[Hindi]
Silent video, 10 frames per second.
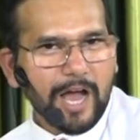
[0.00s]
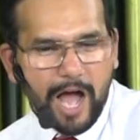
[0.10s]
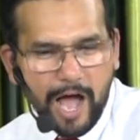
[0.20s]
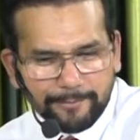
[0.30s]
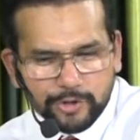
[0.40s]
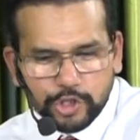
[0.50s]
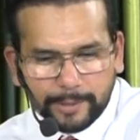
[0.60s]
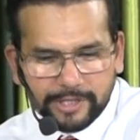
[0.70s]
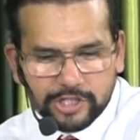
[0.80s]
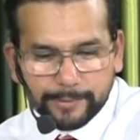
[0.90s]
हम
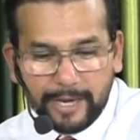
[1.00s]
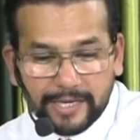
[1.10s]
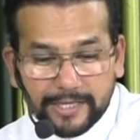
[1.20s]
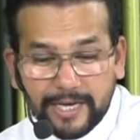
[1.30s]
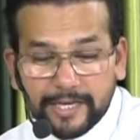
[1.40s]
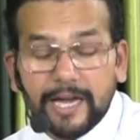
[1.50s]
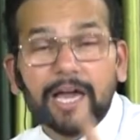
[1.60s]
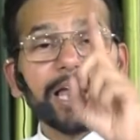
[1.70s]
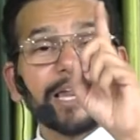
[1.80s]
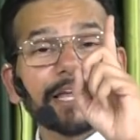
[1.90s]
शब्द इस्तेमाल किया गया
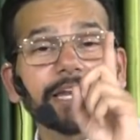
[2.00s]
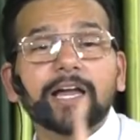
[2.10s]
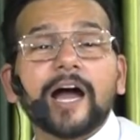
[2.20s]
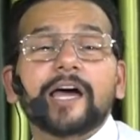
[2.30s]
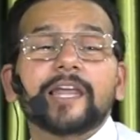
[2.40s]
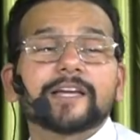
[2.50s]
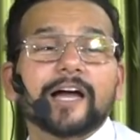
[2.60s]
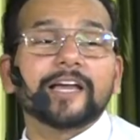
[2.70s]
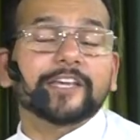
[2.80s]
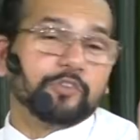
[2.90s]
लेकिन कहां
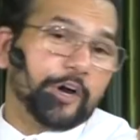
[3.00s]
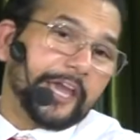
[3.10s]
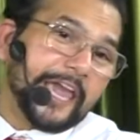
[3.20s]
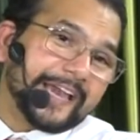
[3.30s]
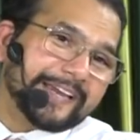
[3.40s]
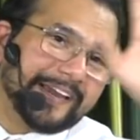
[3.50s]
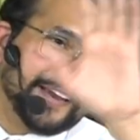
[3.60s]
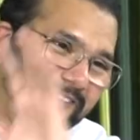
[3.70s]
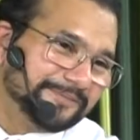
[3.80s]
लिखा है कि वो एक है